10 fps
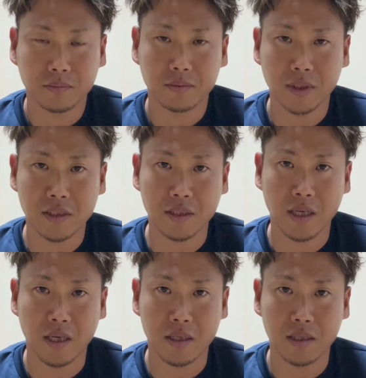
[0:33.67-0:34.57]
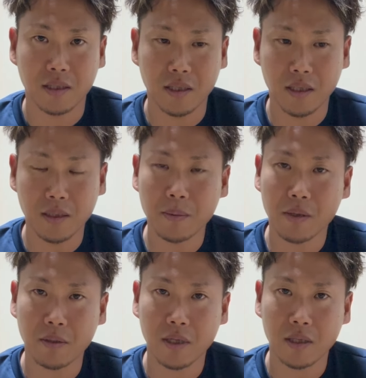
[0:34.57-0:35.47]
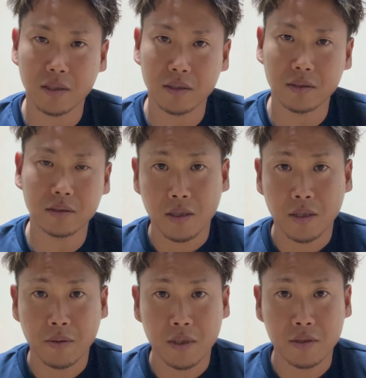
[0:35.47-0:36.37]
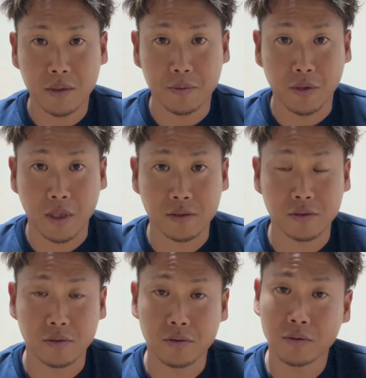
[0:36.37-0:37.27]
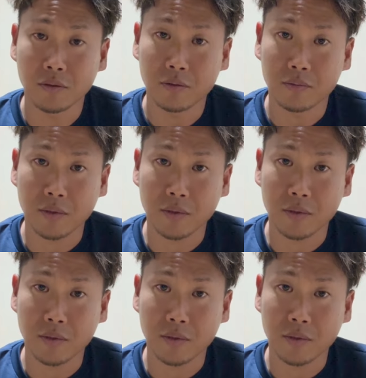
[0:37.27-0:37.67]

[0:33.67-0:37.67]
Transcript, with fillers: ですが、今は A1 クラブの活動を